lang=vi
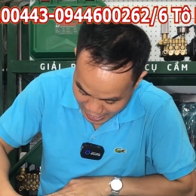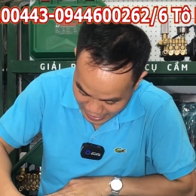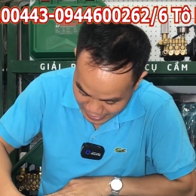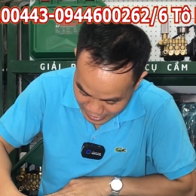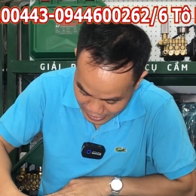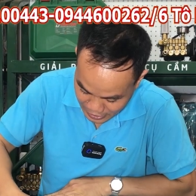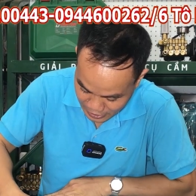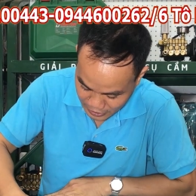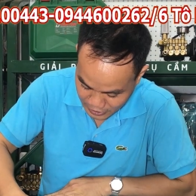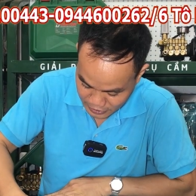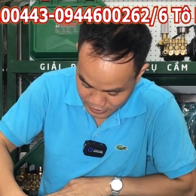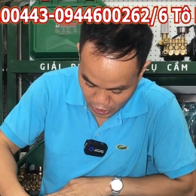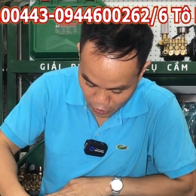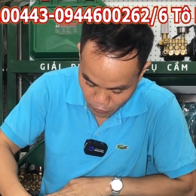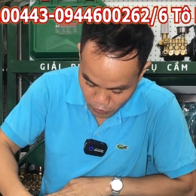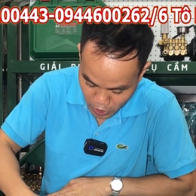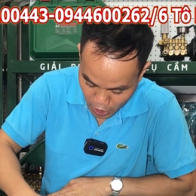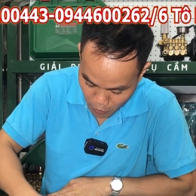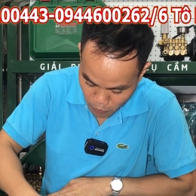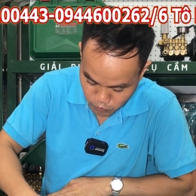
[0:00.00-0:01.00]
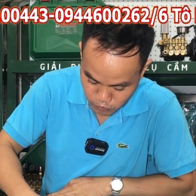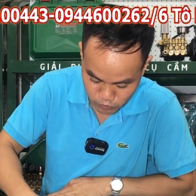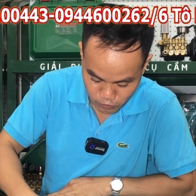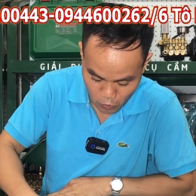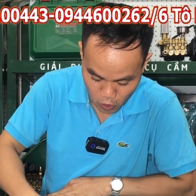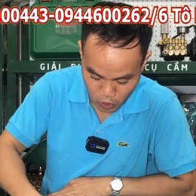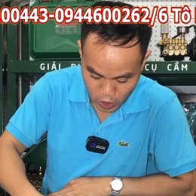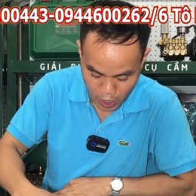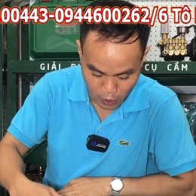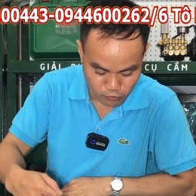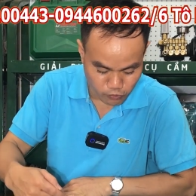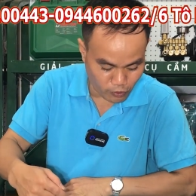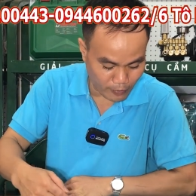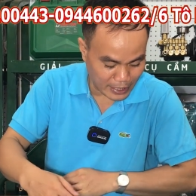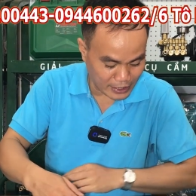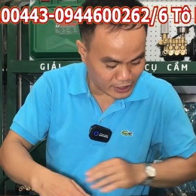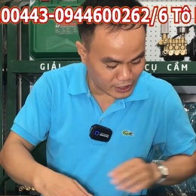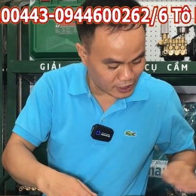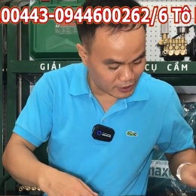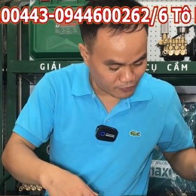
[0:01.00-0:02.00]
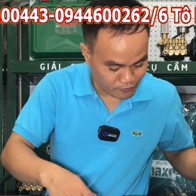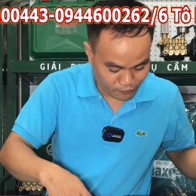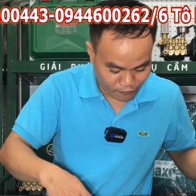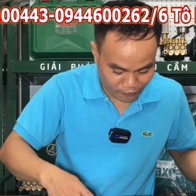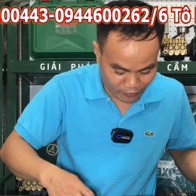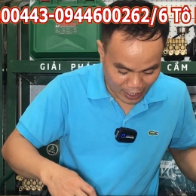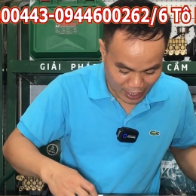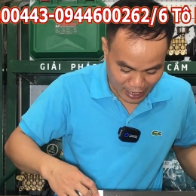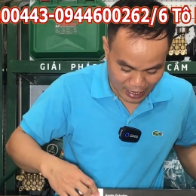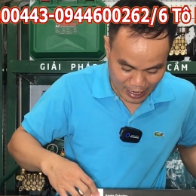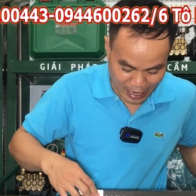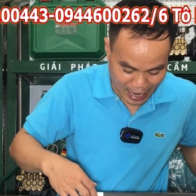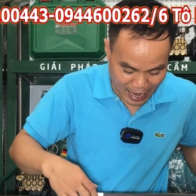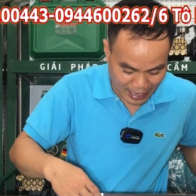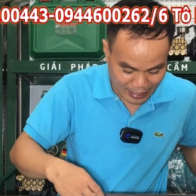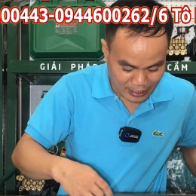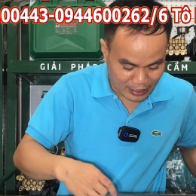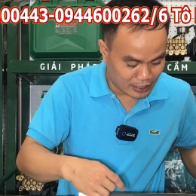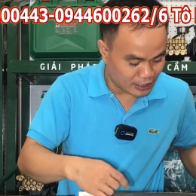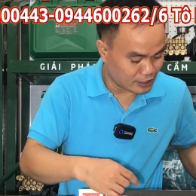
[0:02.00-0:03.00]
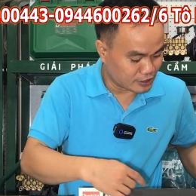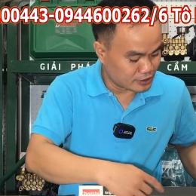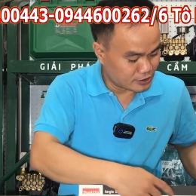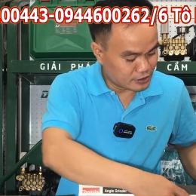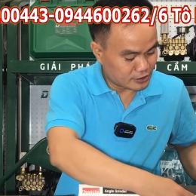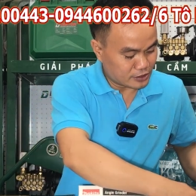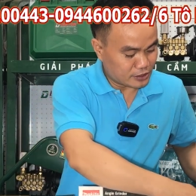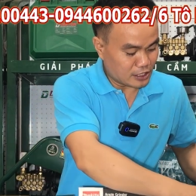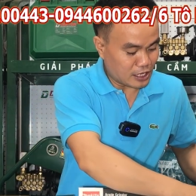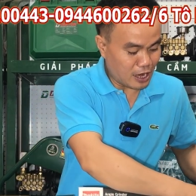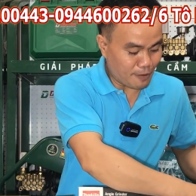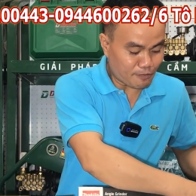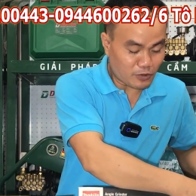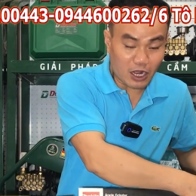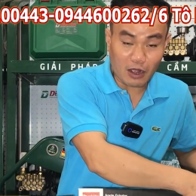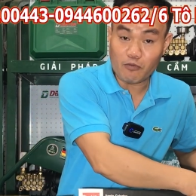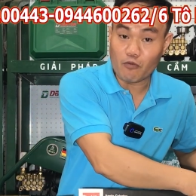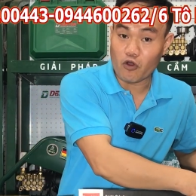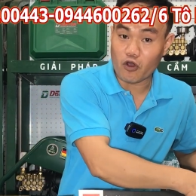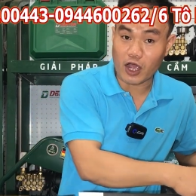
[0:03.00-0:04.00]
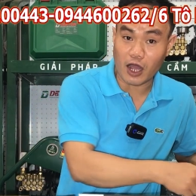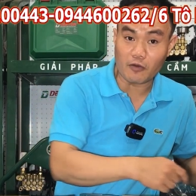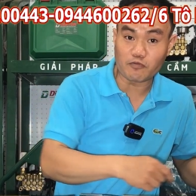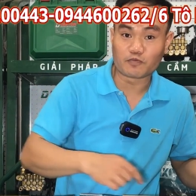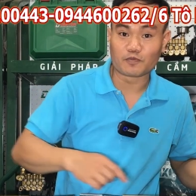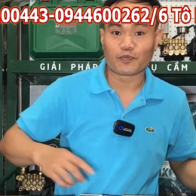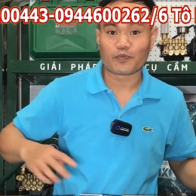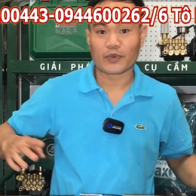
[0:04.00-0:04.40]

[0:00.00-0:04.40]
AG 6010 các bán chị và AG 5010